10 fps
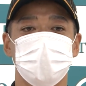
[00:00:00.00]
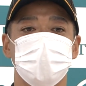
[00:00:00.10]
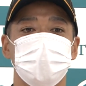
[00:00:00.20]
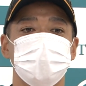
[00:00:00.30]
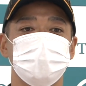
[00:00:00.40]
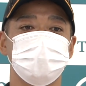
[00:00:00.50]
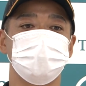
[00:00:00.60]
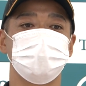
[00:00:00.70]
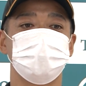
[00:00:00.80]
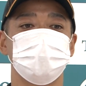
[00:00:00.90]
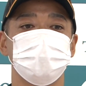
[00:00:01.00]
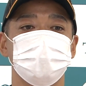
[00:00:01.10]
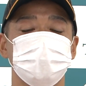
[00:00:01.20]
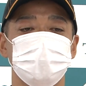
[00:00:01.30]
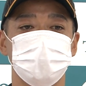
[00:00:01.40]
はい、あのー、
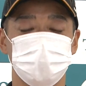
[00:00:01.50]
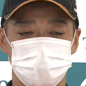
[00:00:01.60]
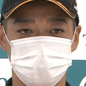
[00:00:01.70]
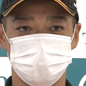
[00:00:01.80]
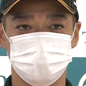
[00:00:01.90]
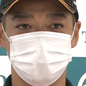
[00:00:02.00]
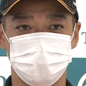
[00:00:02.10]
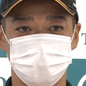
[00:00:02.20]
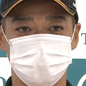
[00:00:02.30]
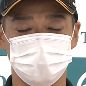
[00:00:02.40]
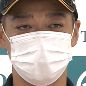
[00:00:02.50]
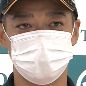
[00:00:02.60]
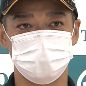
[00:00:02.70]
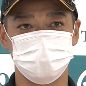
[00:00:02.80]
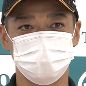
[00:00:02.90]
もう、
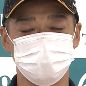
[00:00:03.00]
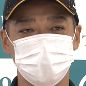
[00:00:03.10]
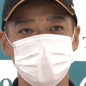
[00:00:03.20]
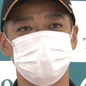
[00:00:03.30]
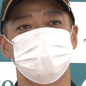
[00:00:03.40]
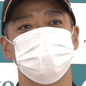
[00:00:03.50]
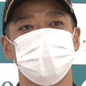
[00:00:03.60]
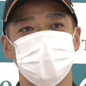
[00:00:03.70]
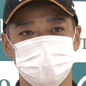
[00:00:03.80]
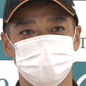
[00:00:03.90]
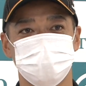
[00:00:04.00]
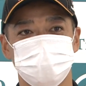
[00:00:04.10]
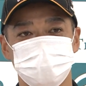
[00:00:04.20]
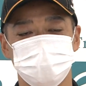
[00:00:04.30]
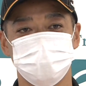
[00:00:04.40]
えー、動かす必要ないな
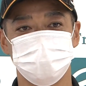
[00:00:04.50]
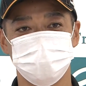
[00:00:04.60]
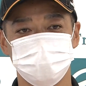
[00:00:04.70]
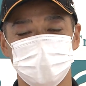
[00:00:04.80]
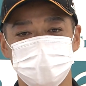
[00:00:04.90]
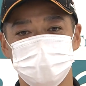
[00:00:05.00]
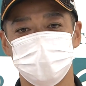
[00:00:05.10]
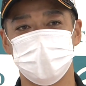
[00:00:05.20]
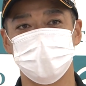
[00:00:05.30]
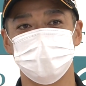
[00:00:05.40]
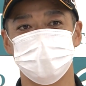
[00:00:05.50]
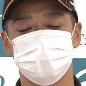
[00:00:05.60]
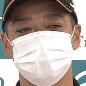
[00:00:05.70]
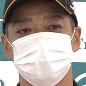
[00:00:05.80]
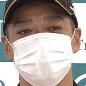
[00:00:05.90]
という感じであり、
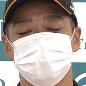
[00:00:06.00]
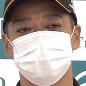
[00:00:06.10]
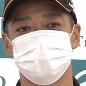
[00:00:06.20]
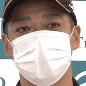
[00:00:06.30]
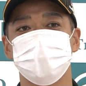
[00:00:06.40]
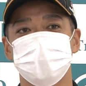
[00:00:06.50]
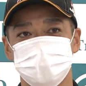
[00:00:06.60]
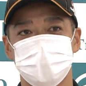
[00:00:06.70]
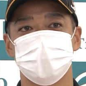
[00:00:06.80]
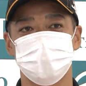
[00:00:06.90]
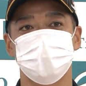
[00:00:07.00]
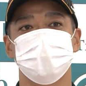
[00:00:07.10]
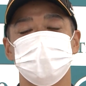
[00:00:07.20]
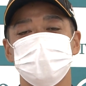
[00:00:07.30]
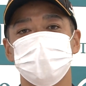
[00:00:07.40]
えー、やりました、
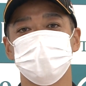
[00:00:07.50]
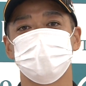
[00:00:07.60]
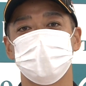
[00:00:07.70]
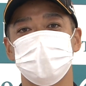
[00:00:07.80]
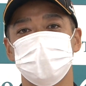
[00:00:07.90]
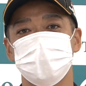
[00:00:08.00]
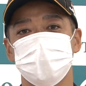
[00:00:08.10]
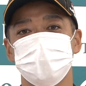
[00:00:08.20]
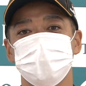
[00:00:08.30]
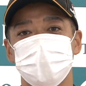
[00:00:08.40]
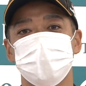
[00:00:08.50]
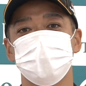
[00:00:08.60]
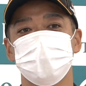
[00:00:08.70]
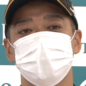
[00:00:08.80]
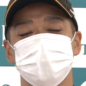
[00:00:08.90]
えー、ですから、もう時計的なものは
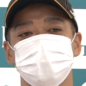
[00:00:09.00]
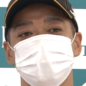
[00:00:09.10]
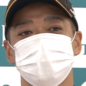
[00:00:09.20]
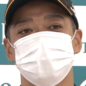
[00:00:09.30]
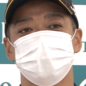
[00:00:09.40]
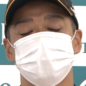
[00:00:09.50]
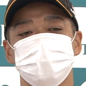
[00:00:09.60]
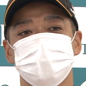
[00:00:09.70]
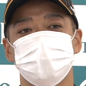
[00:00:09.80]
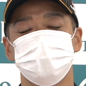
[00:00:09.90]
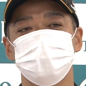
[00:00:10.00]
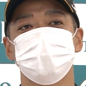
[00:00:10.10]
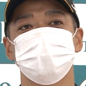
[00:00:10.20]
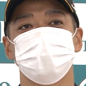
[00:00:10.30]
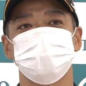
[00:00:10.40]
もう、あのー、まあ、むし
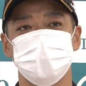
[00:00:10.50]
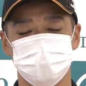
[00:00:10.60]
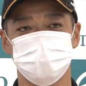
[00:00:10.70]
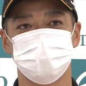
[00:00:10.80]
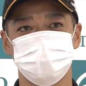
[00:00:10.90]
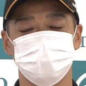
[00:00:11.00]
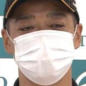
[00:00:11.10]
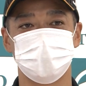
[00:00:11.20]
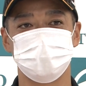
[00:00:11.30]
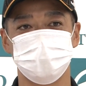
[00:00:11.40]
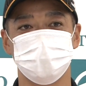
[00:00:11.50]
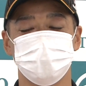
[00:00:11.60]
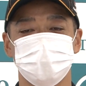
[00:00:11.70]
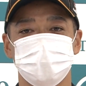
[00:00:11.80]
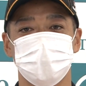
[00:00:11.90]
ろ遅くていいという感じで、
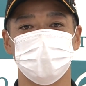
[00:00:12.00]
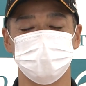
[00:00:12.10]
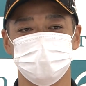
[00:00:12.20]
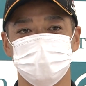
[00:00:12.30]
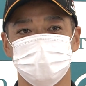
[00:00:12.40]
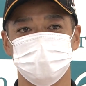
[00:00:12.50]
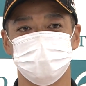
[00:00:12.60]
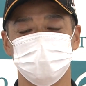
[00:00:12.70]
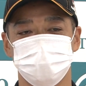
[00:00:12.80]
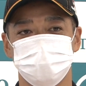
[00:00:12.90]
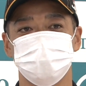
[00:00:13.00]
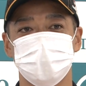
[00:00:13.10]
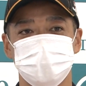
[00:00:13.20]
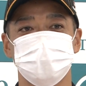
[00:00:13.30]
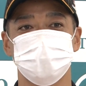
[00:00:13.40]
あのー、助手に
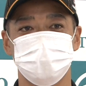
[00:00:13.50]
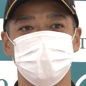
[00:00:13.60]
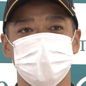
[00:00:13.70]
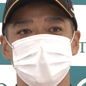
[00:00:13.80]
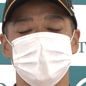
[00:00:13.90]
は指示して、